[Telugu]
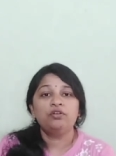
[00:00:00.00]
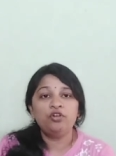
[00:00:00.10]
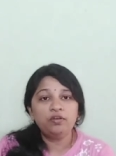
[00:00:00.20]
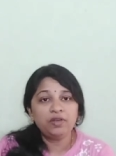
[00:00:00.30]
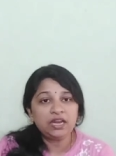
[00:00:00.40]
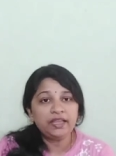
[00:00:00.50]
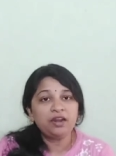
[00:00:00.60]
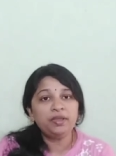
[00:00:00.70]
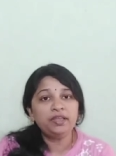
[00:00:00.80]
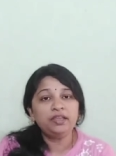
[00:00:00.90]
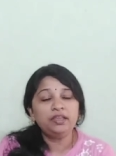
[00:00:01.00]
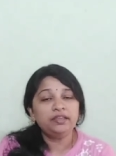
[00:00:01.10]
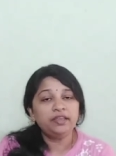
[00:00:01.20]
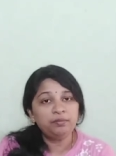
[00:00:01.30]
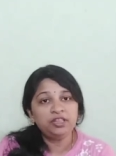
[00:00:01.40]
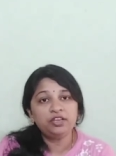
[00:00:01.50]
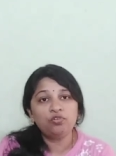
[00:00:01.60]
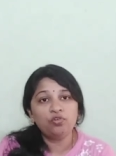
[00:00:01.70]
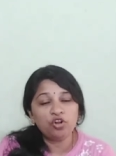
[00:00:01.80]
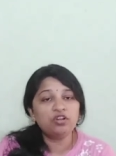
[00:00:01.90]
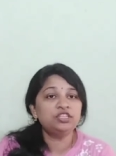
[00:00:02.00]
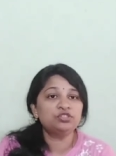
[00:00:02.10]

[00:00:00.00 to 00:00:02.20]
రెండు వందల ఎనభై ఎనిమిది కోట్లు